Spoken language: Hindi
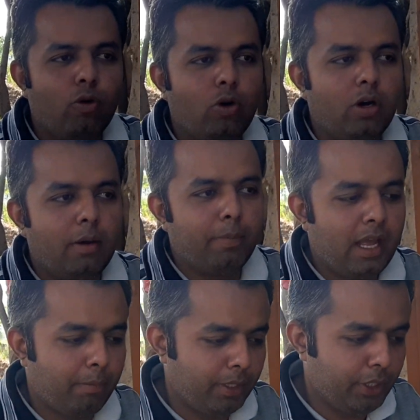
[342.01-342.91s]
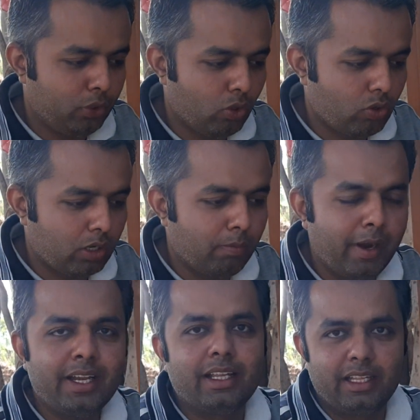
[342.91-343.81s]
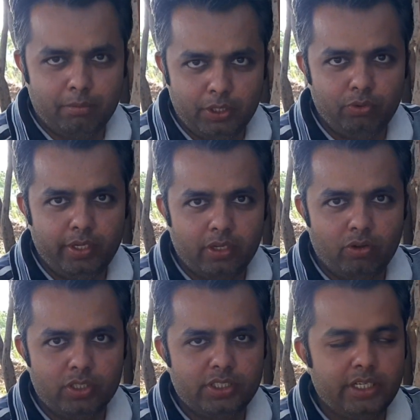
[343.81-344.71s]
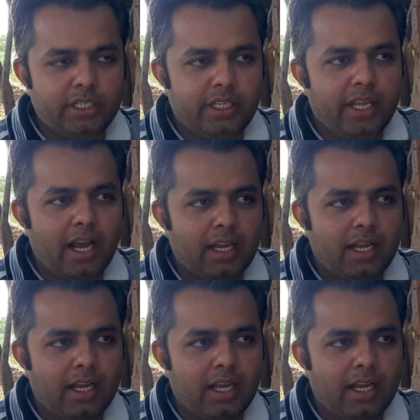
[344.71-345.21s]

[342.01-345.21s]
वो अपने आप ईंटों को कंबाइंड करके बनी हुई है और इसकी ईंट के